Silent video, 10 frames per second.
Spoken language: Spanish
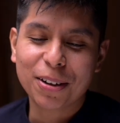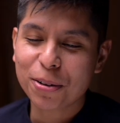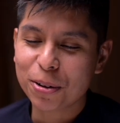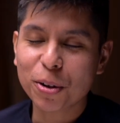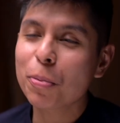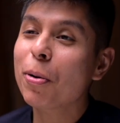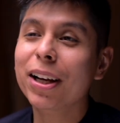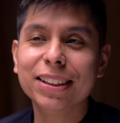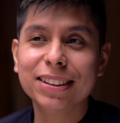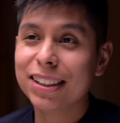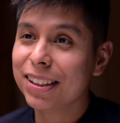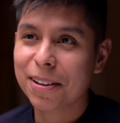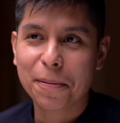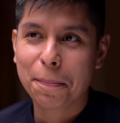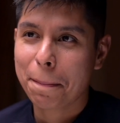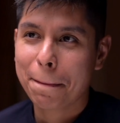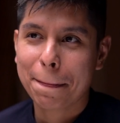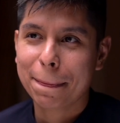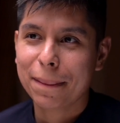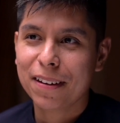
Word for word: No, no lo pongas así. No.